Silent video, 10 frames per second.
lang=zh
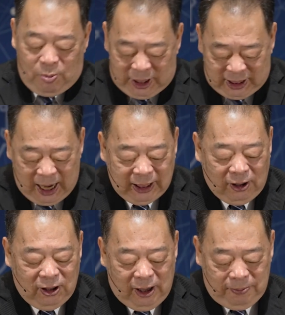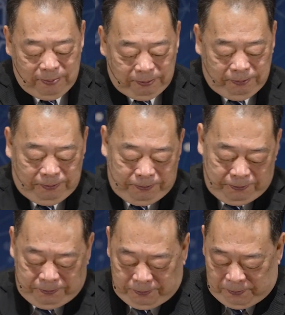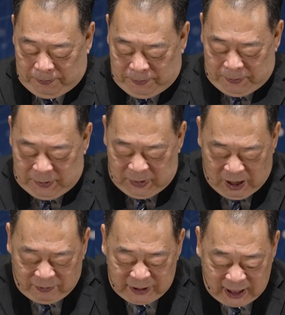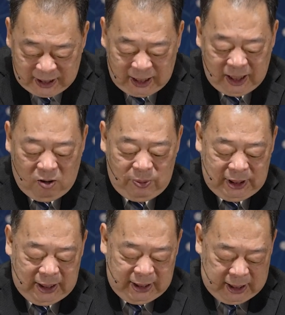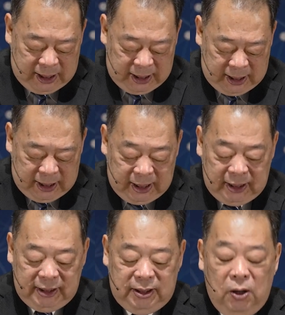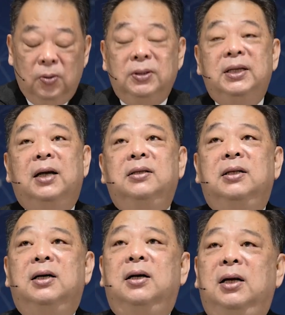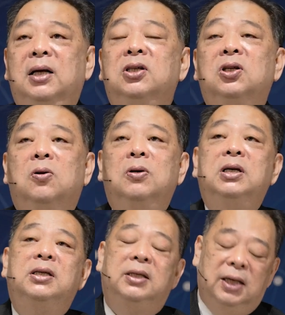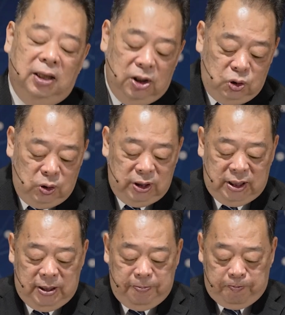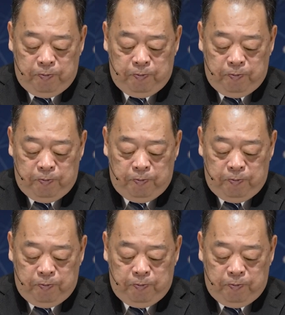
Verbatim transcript: 我们一起来祷告。天父，谢谢你让我们在这里有这样的领受，一起这样的聚集。